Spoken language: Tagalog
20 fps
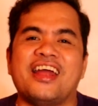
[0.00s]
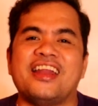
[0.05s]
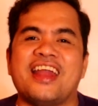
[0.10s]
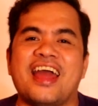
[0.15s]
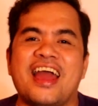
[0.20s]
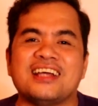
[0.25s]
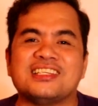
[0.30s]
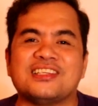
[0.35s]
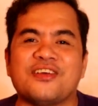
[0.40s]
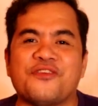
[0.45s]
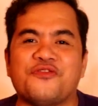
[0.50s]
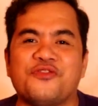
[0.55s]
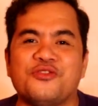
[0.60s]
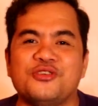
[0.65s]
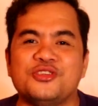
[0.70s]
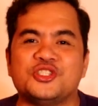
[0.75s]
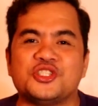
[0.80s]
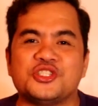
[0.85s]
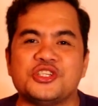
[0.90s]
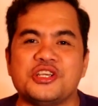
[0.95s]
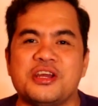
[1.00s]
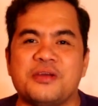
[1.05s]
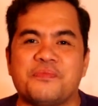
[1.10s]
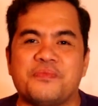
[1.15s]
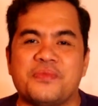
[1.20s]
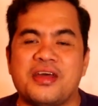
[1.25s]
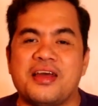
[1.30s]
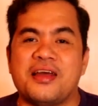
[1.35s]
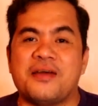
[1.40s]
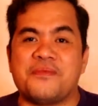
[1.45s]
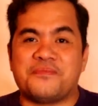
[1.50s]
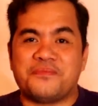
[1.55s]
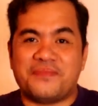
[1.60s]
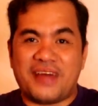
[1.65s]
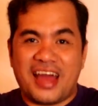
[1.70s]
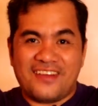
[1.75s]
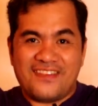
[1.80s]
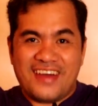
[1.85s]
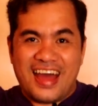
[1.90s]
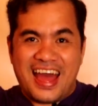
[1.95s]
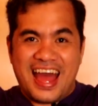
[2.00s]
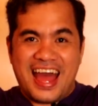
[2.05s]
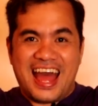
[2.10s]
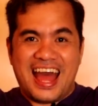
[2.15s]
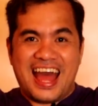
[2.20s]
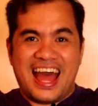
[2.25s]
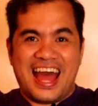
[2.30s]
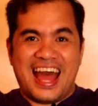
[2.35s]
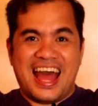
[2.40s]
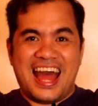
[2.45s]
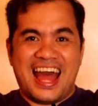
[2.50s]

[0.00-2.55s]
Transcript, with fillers: the next food trip. Bye-bye!